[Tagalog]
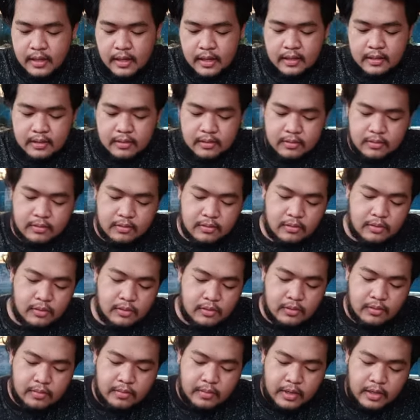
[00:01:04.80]
Yan. So,
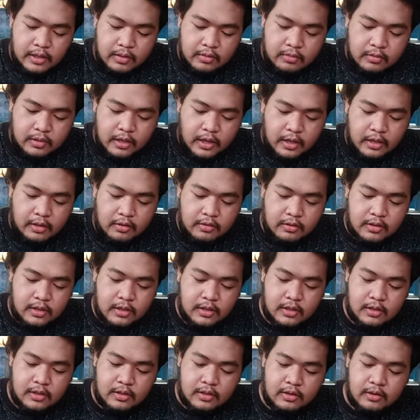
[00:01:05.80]
meron tayo
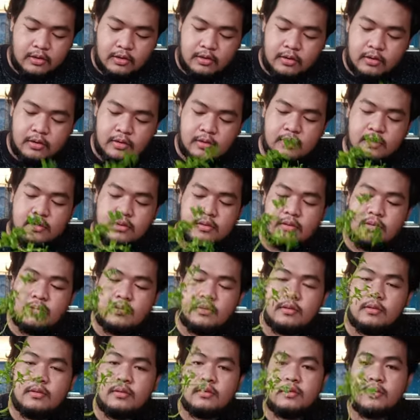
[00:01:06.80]
dito
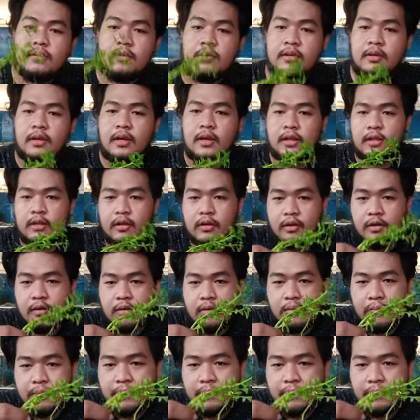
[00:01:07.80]
ito.